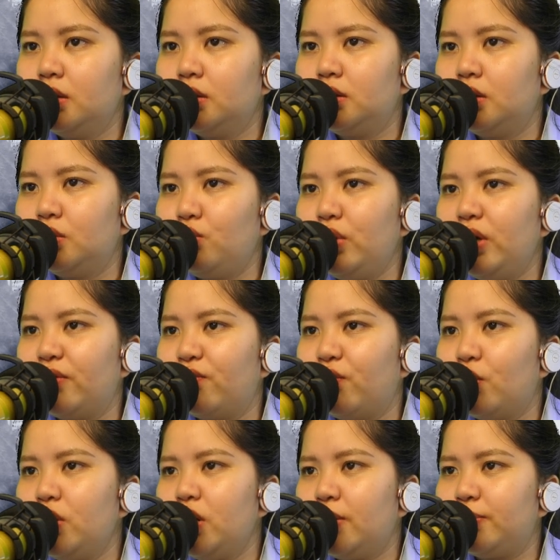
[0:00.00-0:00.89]
Tử
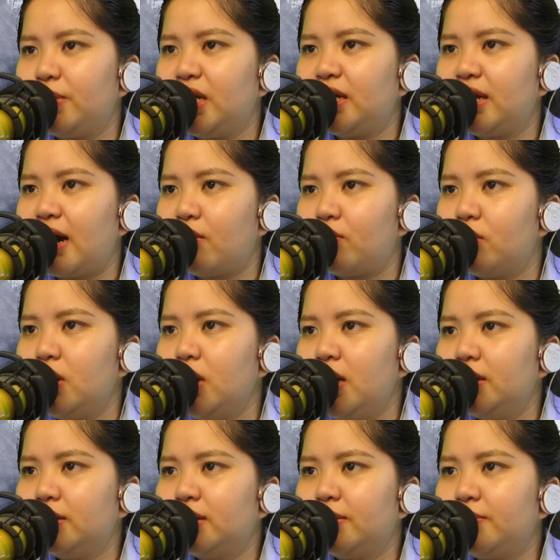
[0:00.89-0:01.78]
Nguyệt phối hợp thiên đạo,
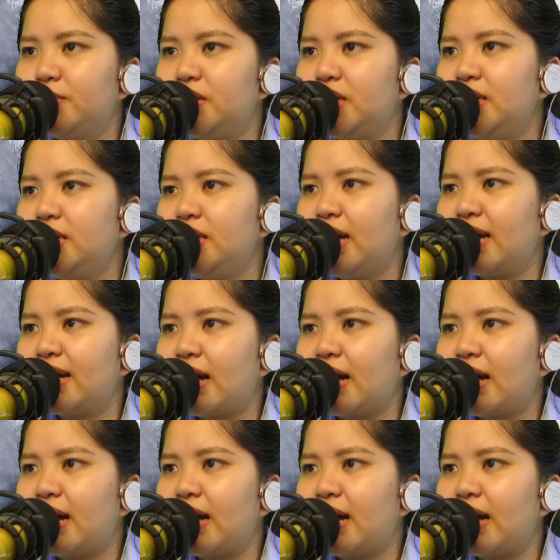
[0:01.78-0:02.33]
thậm chí